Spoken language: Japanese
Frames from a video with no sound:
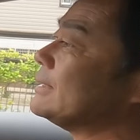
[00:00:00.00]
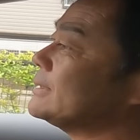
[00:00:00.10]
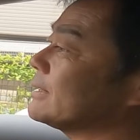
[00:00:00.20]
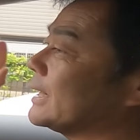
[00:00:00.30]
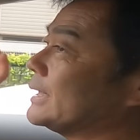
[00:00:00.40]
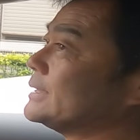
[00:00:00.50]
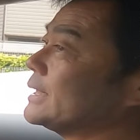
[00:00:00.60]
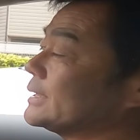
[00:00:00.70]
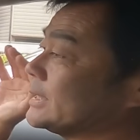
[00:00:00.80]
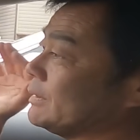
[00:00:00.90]
アクセルから足
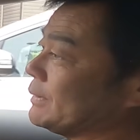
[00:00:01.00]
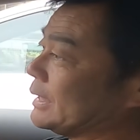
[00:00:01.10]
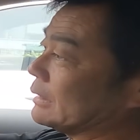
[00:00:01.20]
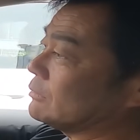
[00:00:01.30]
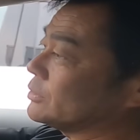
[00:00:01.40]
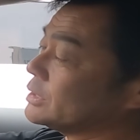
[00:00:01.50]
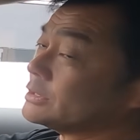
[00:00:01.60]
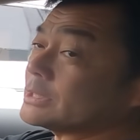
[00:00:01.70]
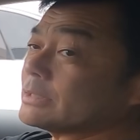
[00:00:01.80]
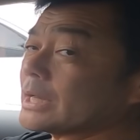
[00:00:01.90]
離して今
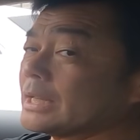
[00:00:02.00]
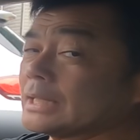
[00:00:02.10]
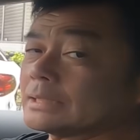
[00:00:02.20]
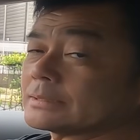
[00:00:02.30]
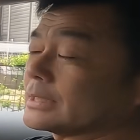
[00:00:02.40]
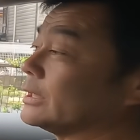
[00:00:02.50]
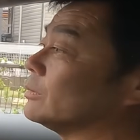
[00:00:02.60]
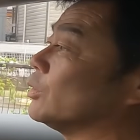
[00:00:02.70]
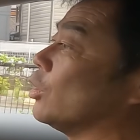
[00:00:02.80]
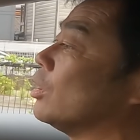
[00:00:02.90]
コースティングしてるだけなんですけれ
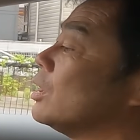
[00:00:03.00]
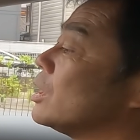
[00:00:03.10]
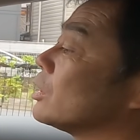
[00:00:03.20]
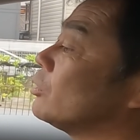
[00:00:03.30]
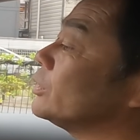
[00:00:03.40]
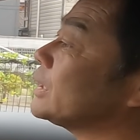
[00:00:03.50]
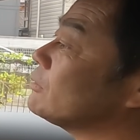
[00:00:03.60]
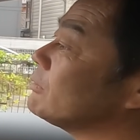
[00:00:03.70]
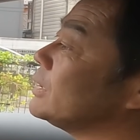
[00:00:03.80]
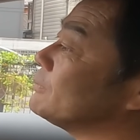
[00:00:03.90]
どもこういった
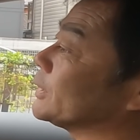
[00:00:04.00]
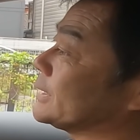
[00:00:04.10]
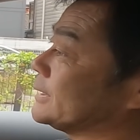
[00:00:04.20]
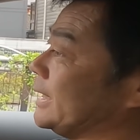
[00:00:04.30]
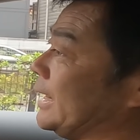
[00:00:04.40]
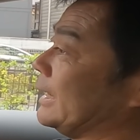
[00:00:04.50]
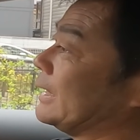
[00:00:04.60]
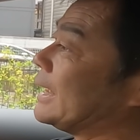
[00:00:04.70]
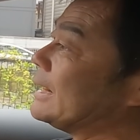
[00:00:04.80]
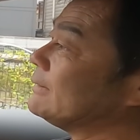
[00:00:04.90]
時にもですね
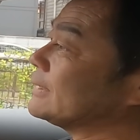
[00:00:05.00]
ある